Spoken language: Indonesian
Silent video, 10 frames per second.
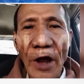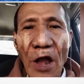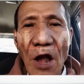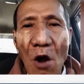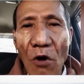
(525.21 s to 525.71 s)

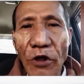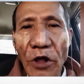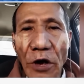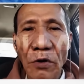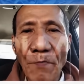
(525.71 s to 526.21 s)
Sebagai
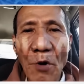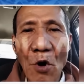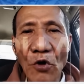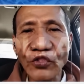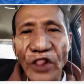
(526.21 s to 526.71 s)
lawyer,
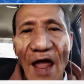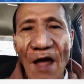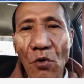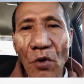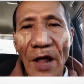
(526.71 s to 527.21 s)
tapi
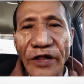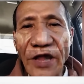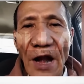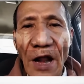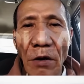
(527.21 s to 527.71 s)
otakmu
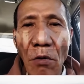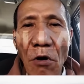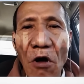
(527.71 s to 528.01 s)
nggak jalan.